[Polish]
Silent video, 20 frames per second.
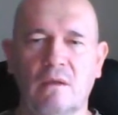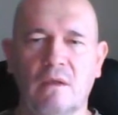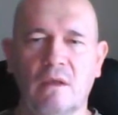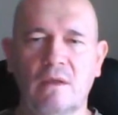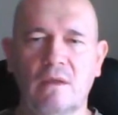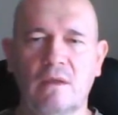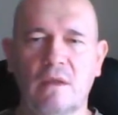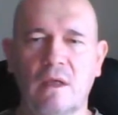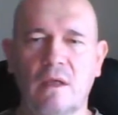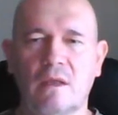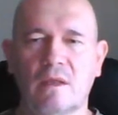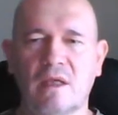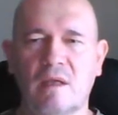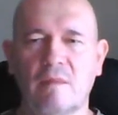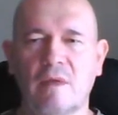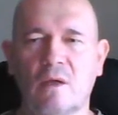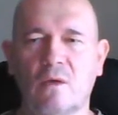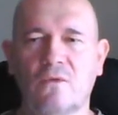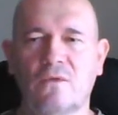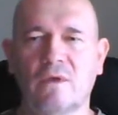nic z jej
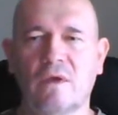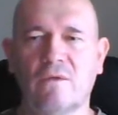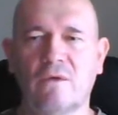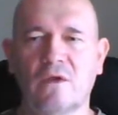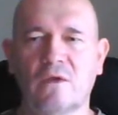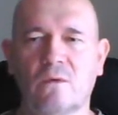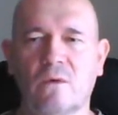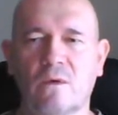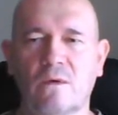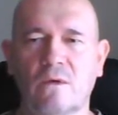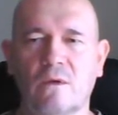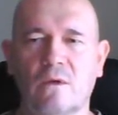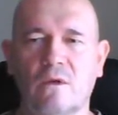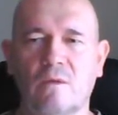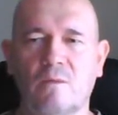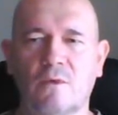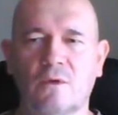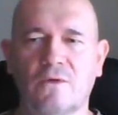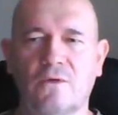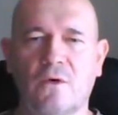zamiarów nie wyszło,
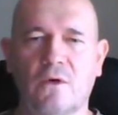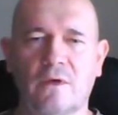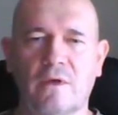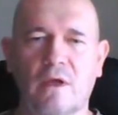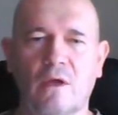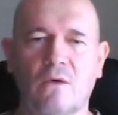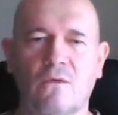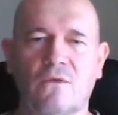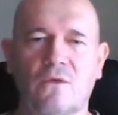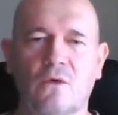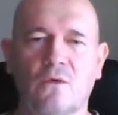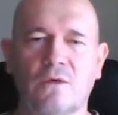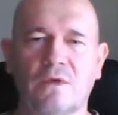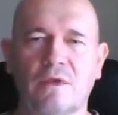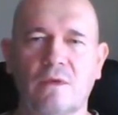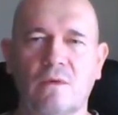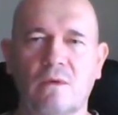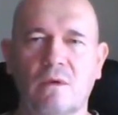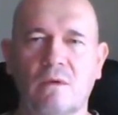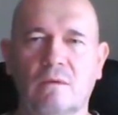co potwornie ją
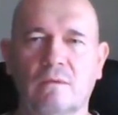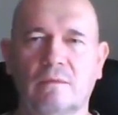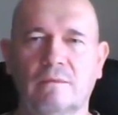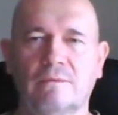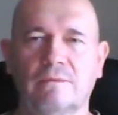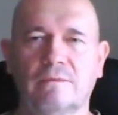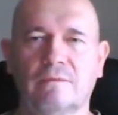wkurzyło.